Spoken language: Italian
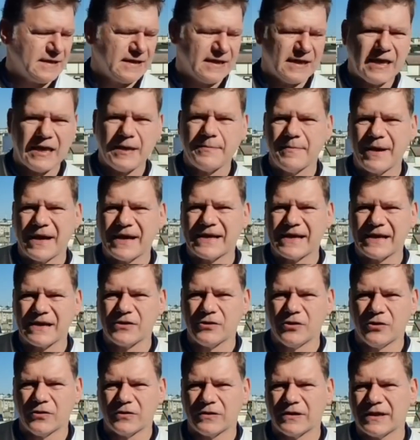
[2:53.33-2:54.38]
E manca il
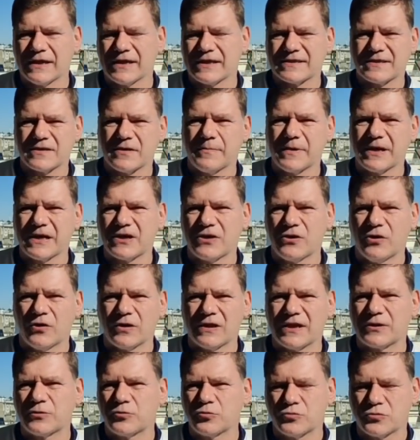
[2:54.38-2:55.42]
gol, e siccome il
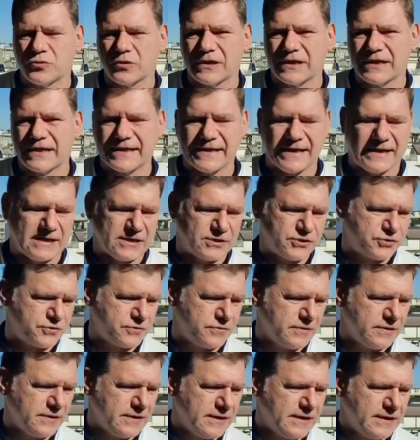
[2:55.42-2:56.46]
gol è tutto nel
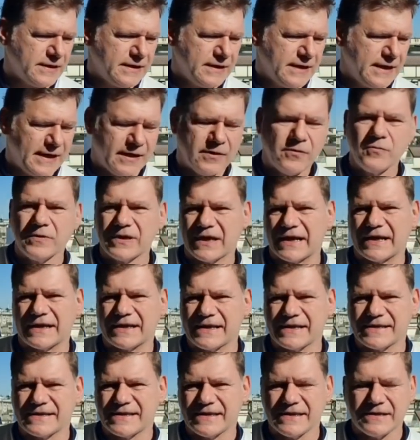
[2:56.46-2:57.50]
calcio, è un gran
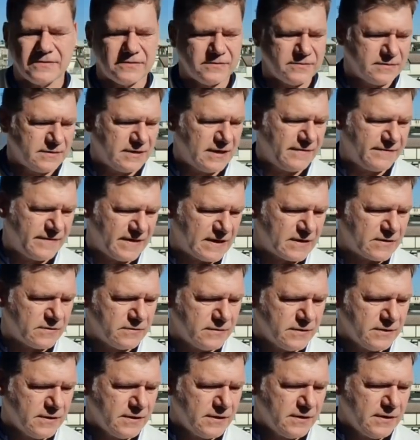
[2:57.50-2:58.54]
casino, è vero.
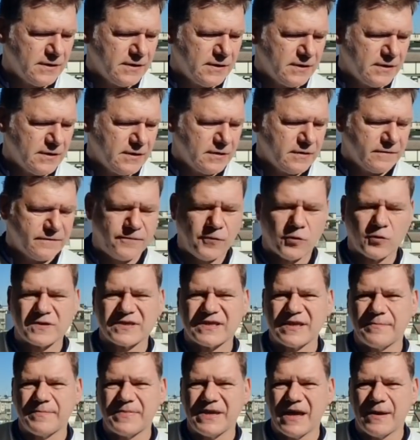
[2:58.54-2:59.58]

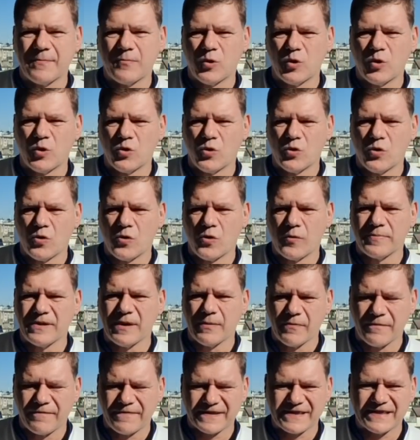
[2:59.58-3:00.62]
Forse abbiamo,
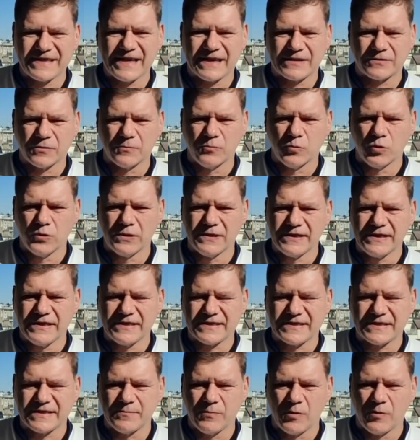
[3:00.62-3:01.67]
abbiamo faticato
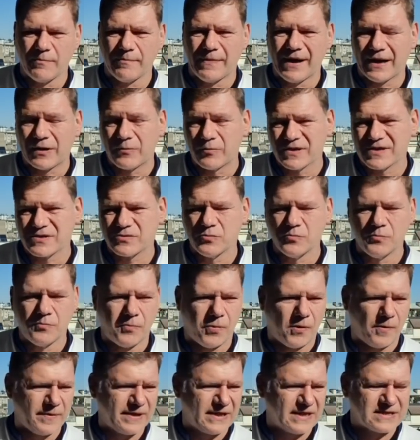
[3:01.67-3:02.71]
moltissimo, ma questo un
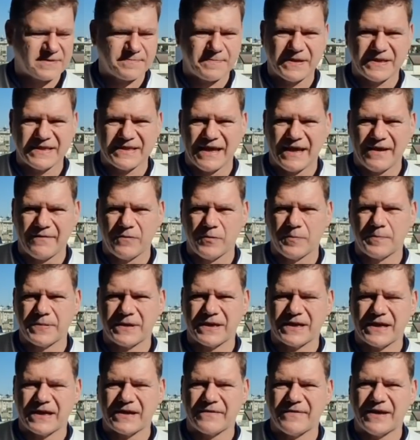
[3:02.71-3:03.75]
po' me l'aspettavo,
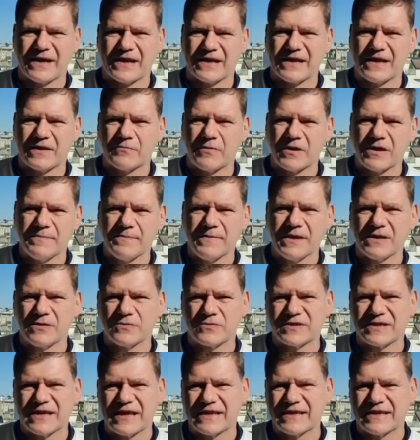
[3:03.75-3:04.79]
per arrivare da quei
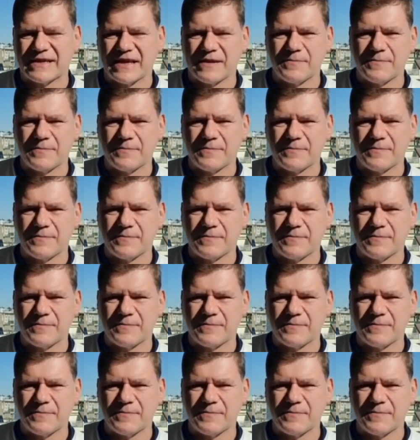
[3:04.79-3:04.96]
meno 7